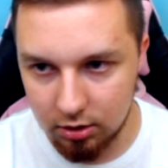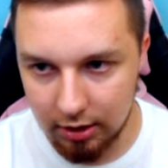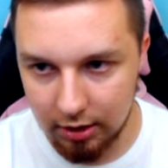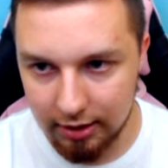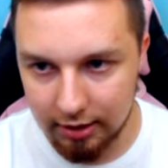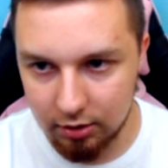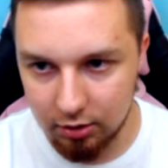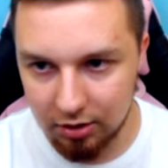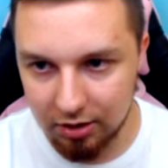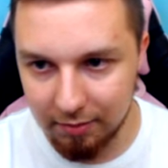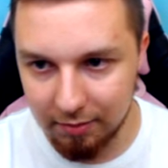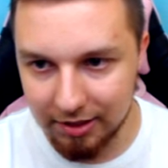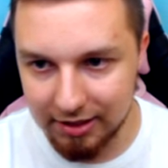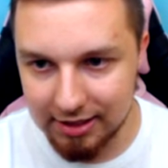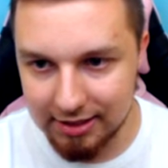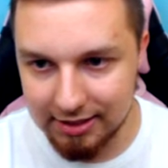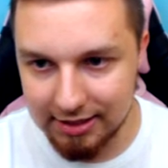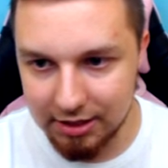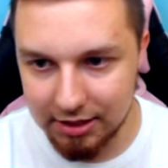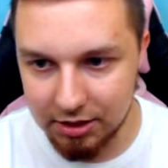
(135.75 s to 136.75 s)
Ale to chyba
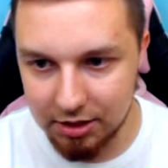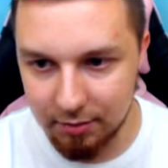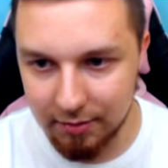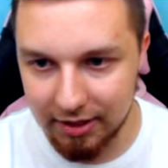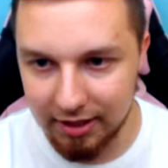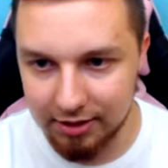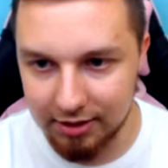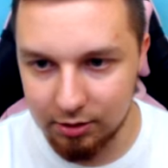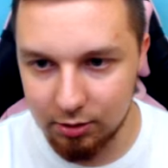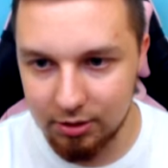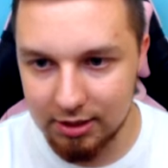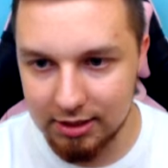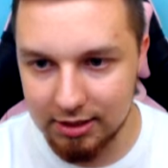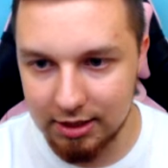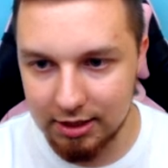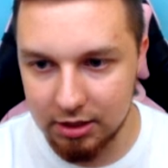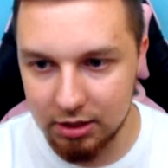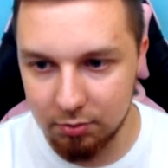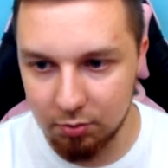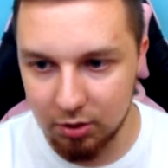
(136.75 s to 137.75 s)
nie znaczy, maze to nie
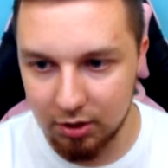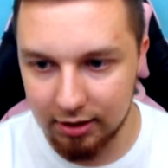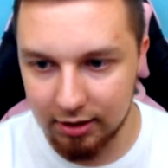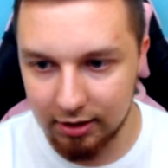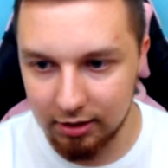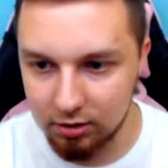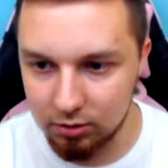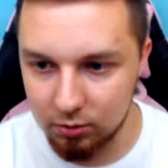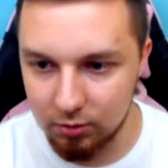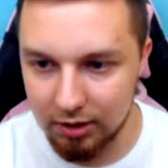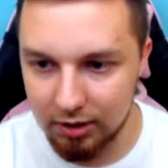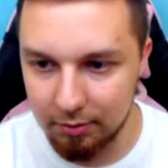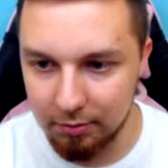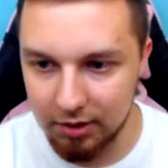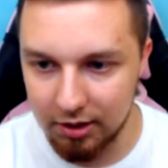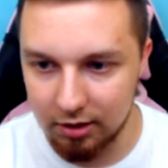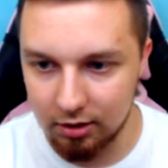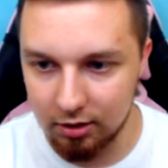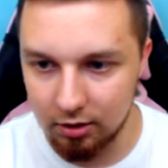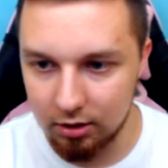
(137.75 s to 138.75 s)
znaczy po angielsku
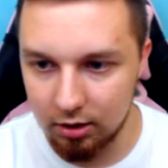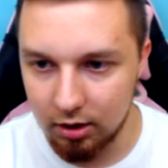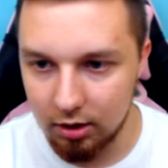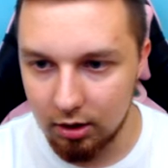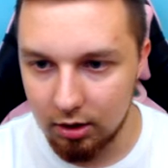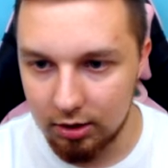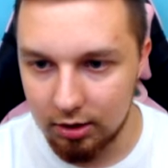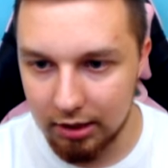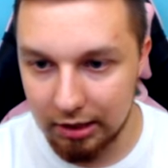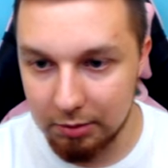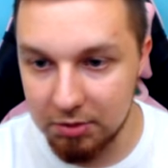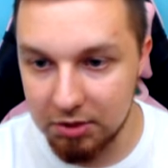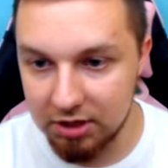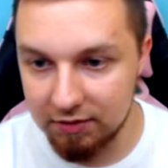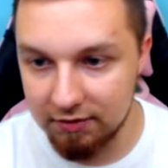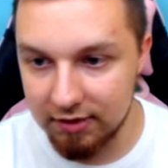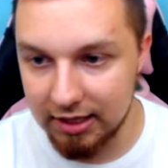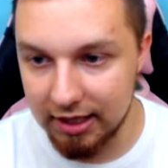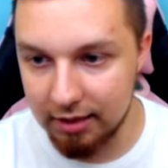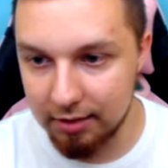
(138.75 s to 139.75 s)
labirynt. Tak mi
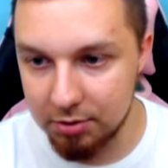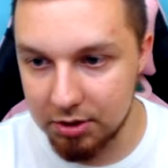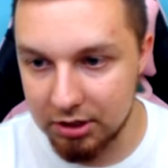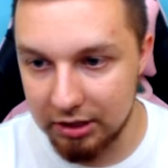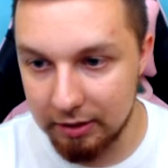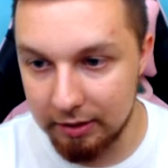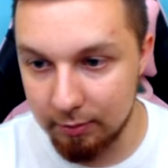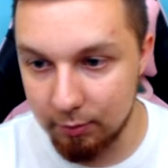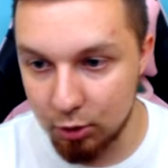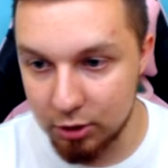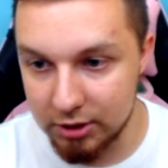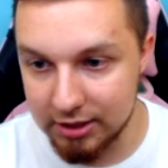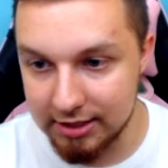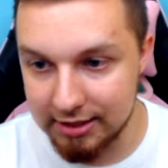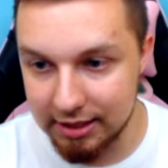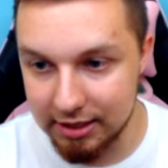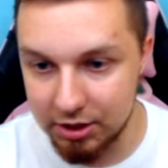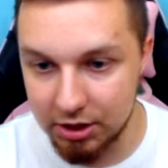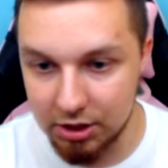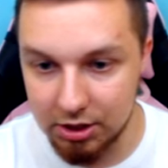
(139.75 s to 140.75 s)
się wydaje przynajmniej. Może
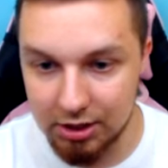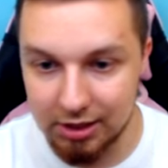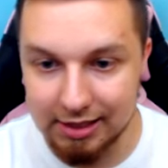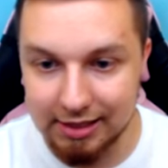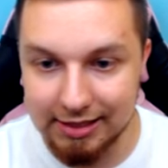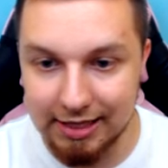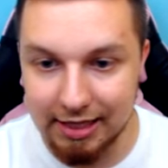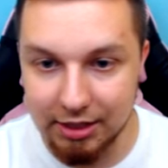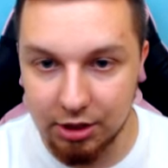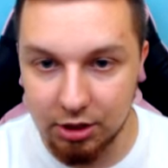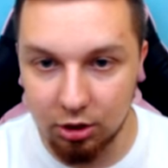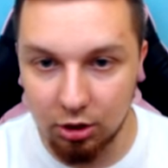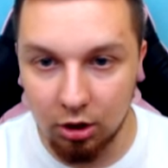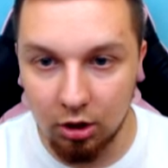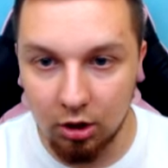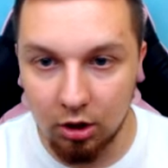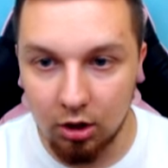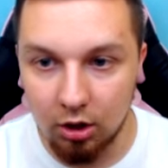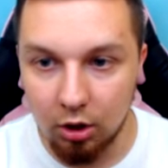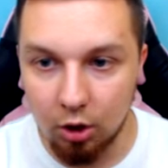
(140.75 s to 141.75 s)
znaczy. Jeżeli znaczy, to
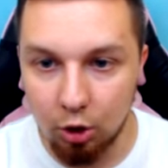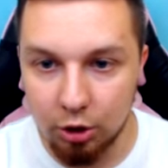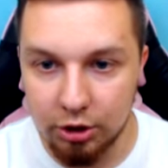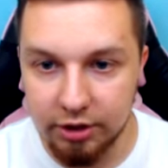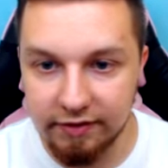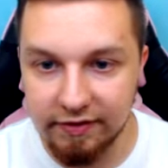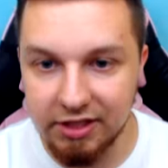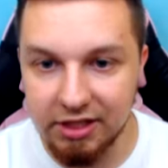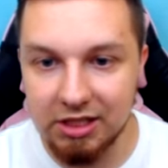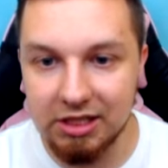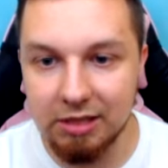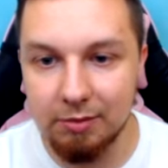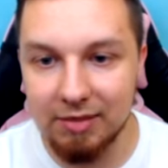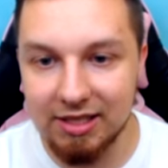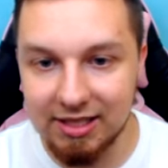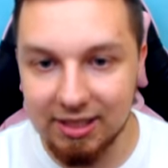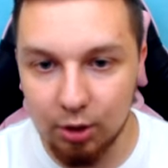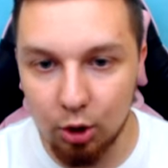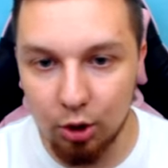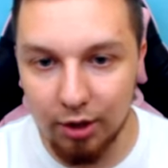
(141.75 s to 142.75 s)
oczywiście
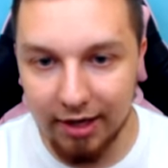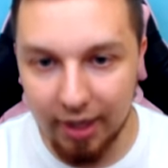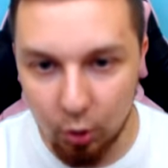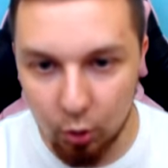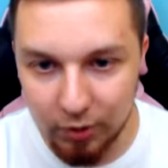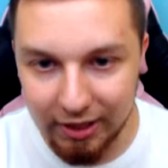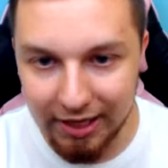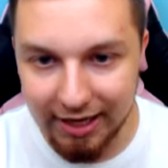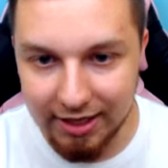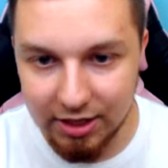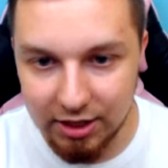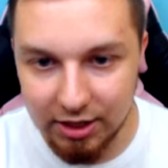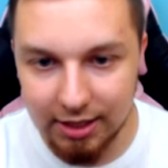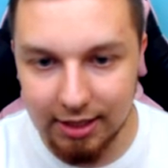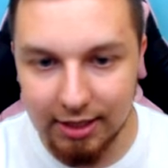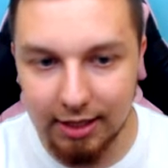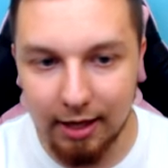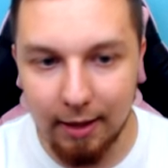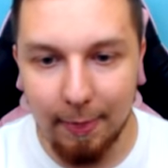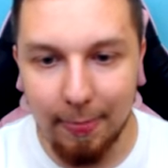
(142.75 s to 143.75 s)
mnie
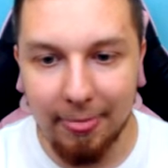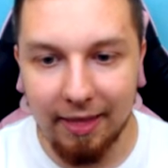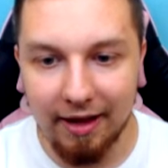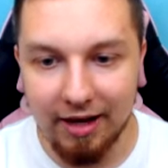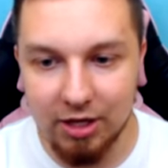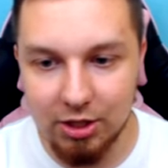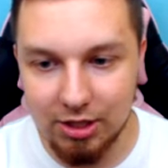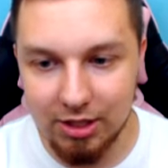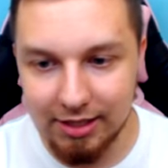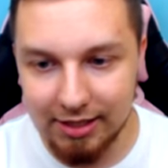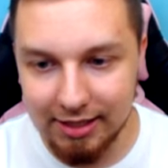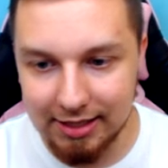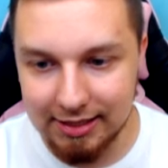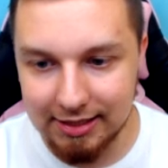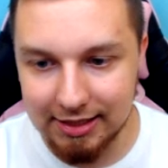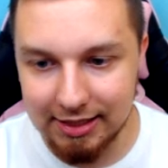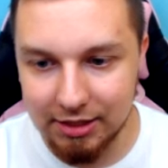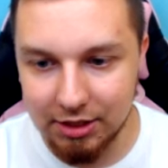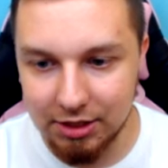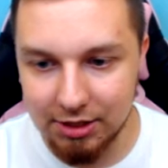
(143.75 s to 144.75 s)
skorygujecie, a jeżeli nie
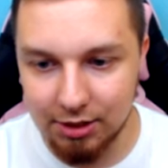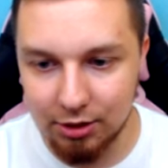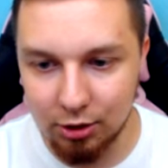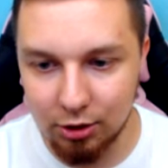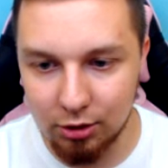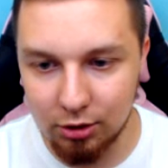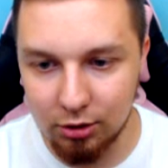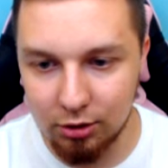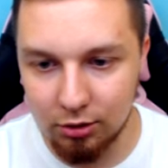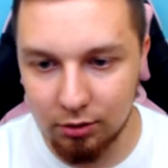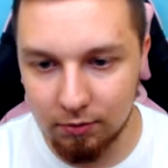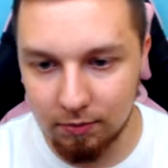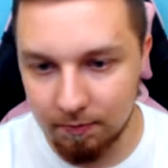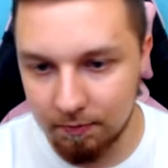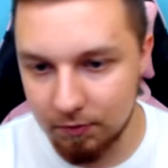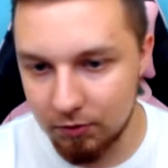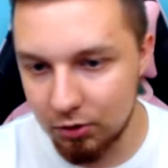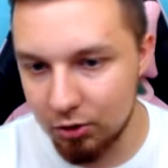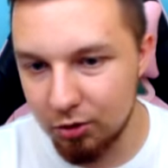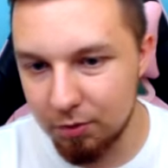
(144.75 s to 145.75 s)
znaczy, to,
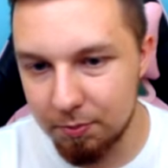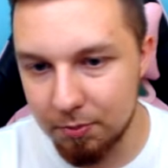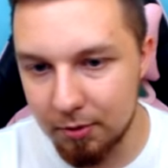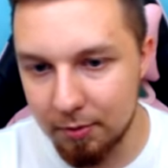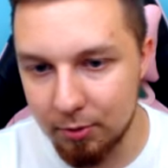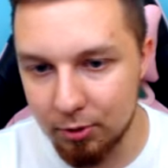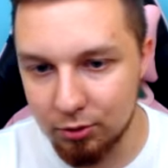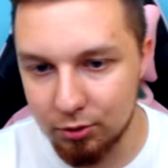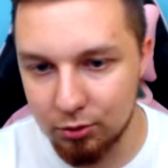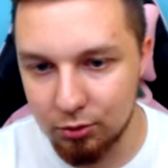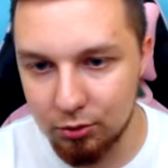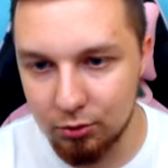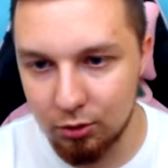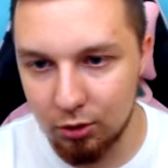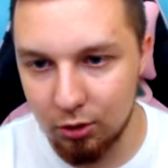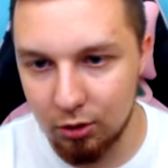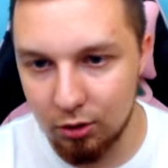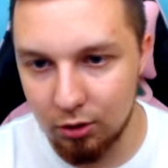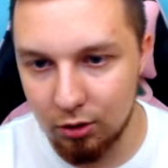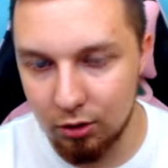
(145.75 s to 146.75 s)
to po prostu
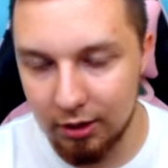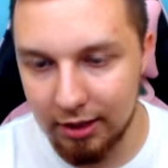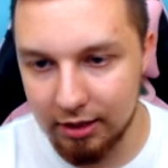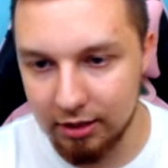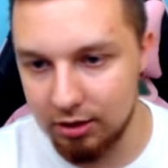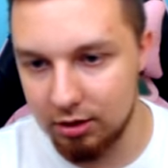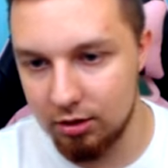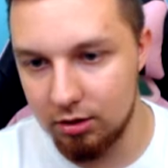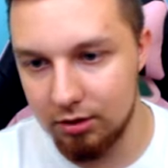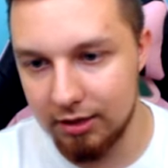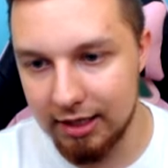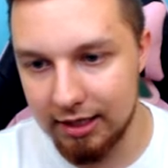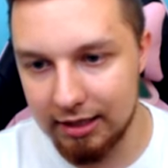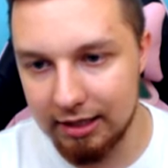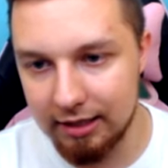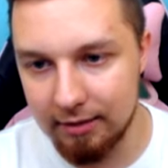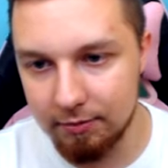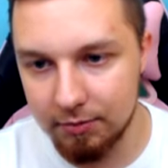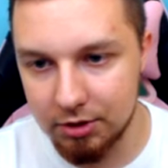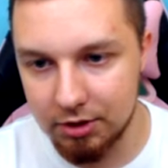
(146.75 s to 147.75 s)
olejcie to. Jak
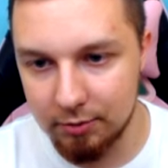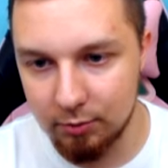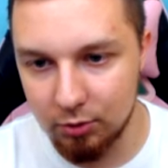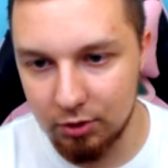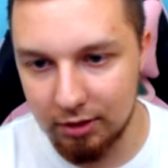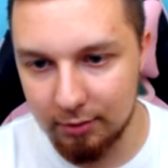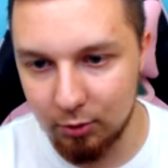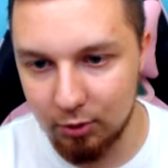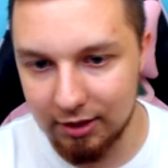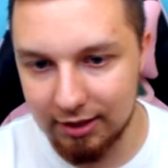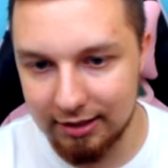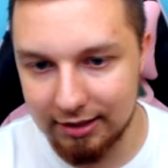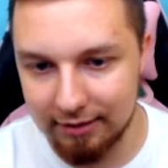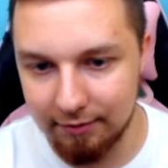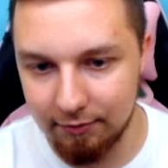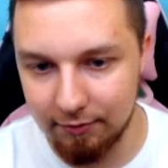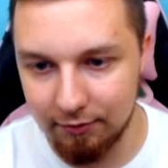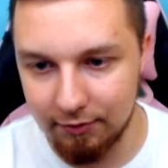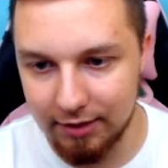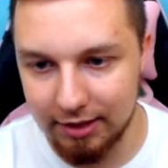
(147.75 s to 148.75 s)
ja, czemu nie mogę
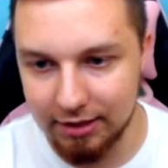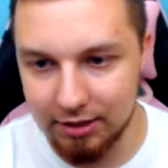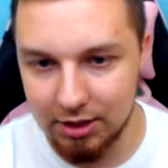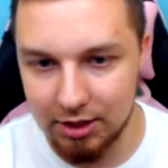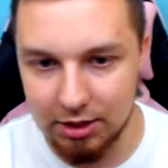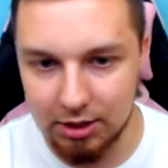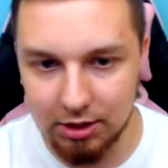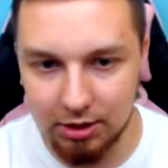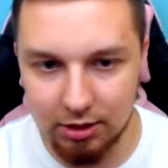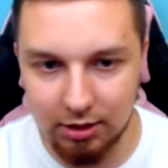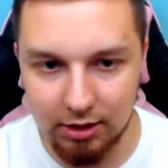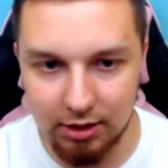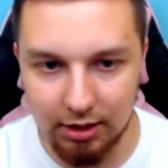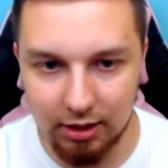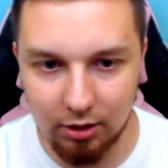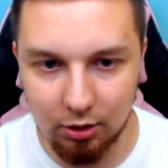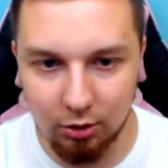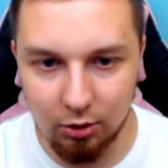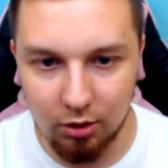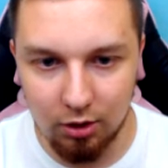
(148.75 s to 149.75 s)
tam wlecieć
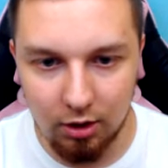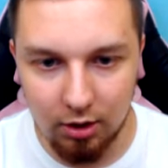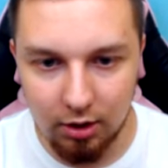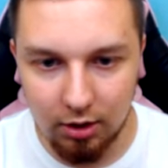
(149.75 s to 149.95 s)
niejako?